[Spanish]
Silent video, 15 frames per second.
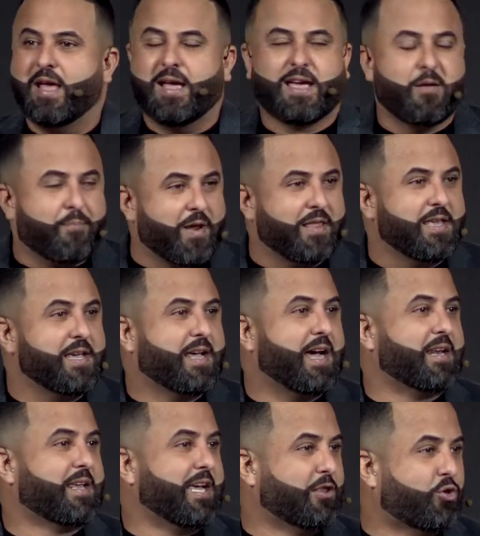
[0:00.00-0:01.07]
que
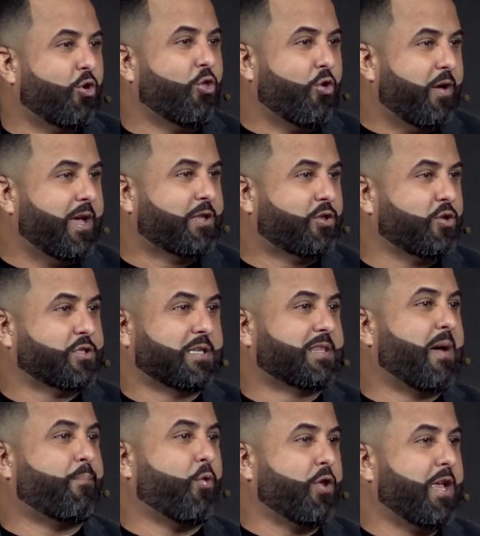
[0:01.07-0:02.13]
predican que todo esto se
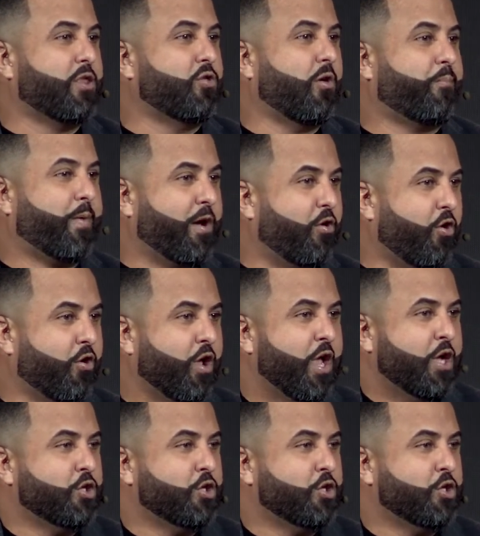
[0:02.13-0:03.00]
está poniendo peor.